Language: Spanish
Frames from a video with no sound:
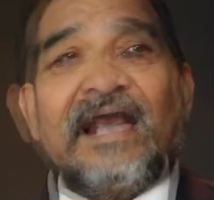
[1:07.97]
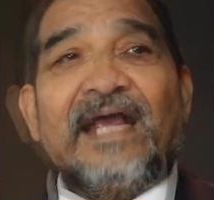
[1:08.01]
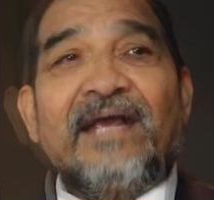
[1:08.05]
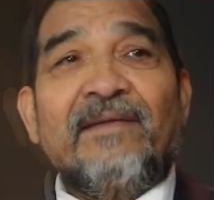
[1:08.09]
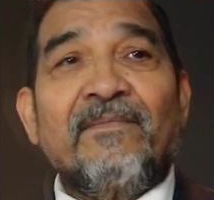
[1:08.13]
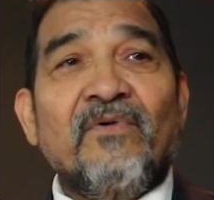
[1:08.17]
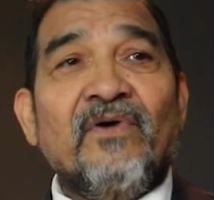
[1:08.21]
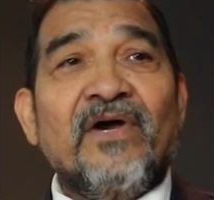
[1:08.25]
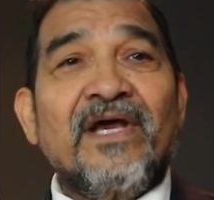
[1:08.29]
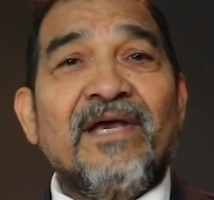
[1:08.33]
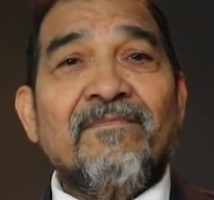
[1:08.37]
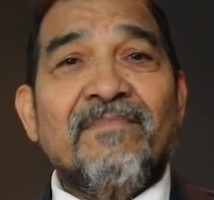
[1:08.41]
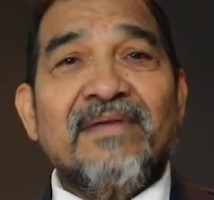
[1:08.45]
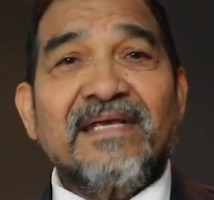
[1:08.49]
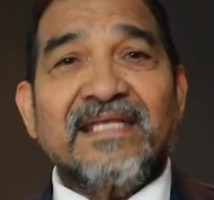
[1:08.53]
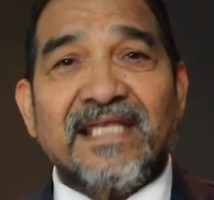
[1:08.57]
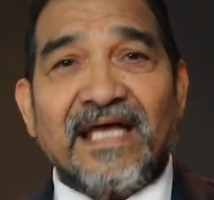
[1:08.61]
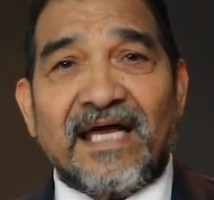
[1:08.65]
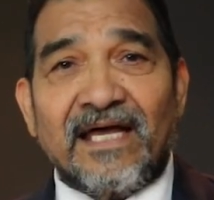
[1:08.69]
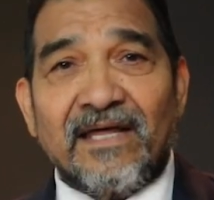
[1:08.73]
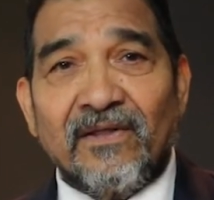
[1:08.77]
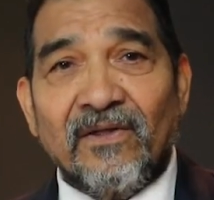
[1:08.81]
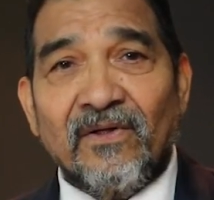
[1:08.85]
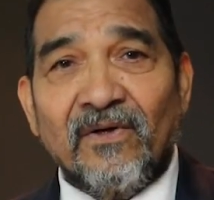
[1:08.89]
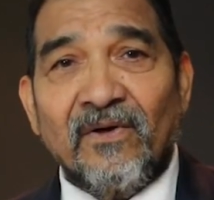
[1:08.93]
Hemos
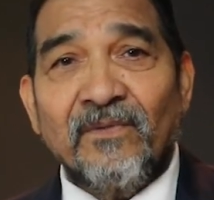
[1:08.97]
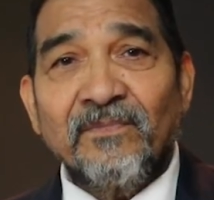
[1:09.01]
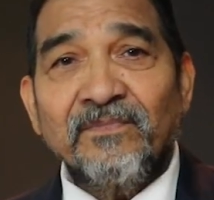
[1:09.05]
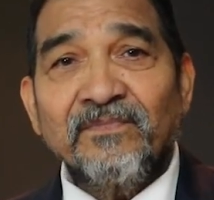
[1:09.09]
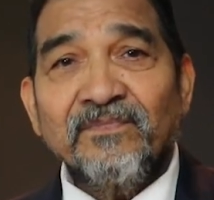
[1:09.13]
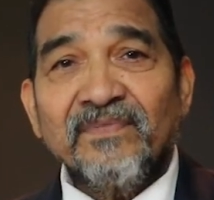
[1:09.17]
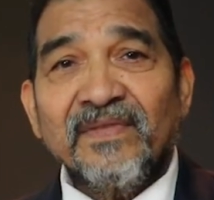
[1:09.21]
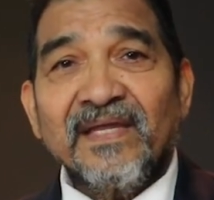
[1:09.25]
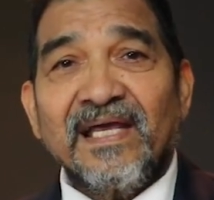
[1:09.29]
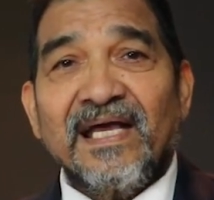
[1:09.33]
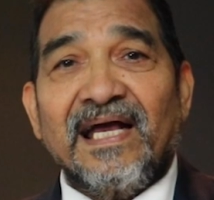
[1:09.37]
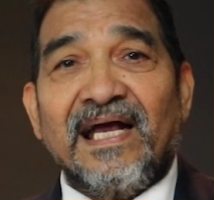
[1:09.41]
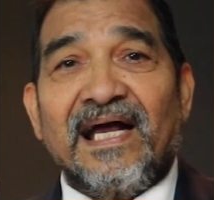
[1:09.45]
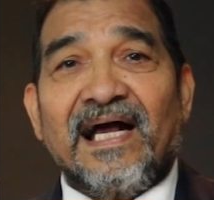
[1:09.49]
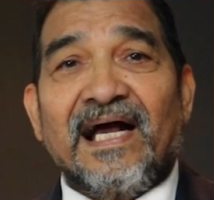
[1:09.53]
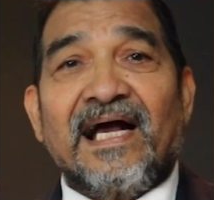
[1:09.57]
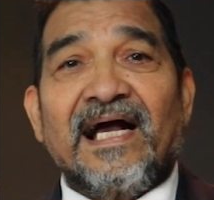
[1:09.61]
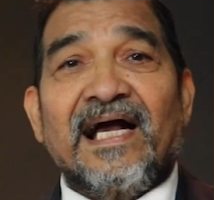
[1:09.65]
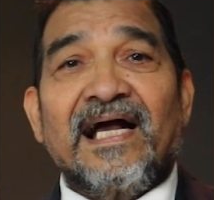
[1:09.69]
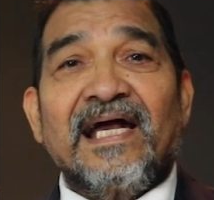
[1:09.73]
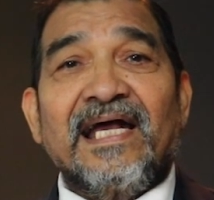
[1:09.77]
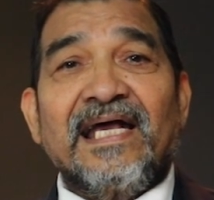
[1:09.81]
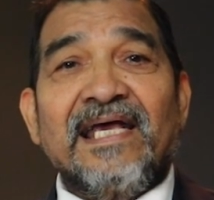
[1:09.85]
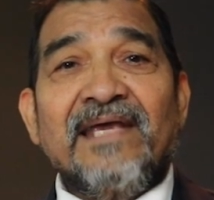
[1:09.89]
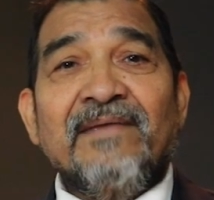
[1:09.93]
invitado
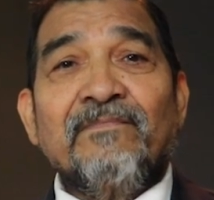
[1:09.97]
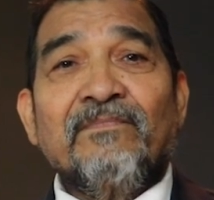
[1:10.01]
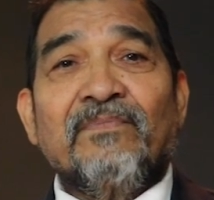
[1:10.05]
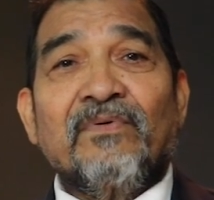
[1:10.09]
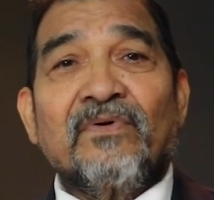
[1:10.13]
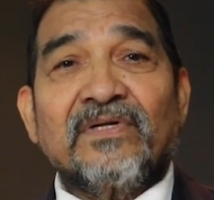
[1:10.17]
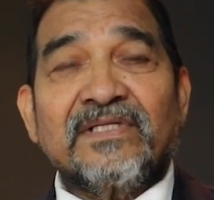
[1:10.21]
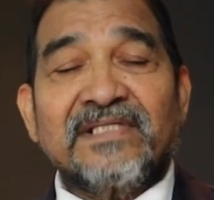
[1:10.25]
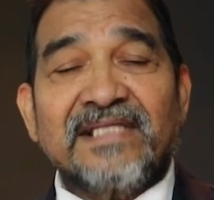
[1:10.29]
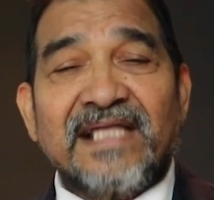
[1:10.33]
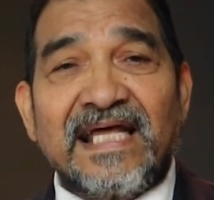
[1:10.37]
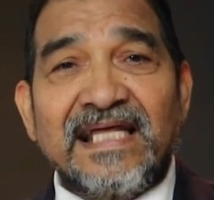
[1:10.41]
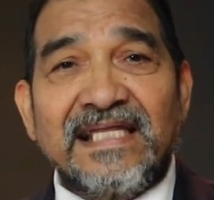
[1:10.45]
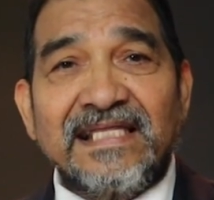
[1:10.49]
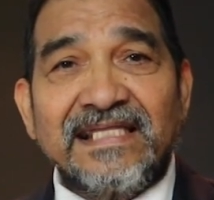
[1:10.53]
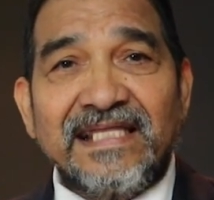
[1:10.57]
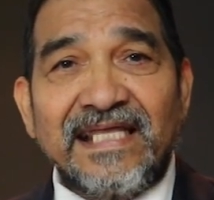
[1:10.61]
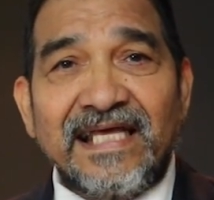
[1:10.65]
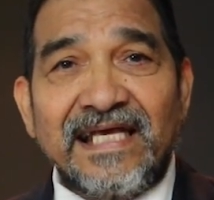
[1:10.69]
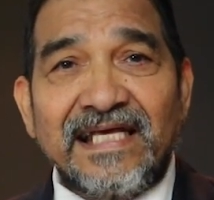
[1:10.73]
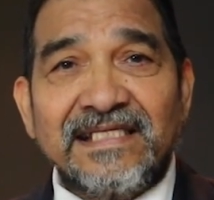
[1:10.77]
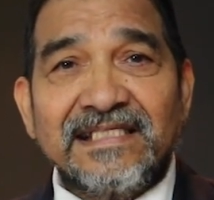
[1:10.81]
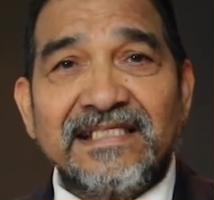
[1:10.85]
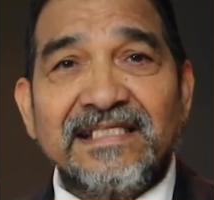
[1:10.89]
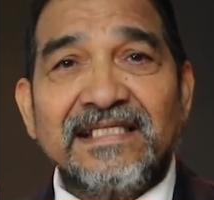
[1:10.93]
a
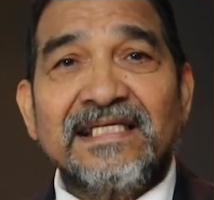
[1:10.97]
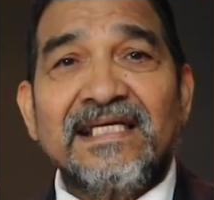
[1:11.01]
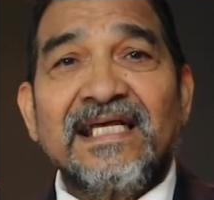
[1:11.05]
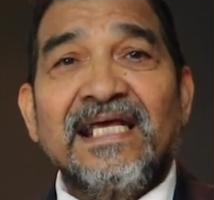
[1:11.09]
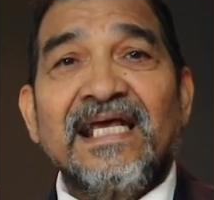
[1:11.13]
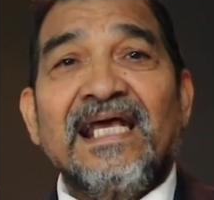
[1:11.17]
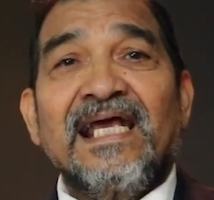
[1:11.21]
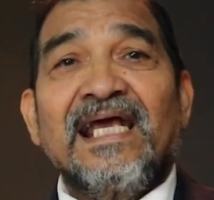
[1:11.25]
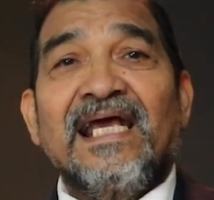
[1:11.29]
importantes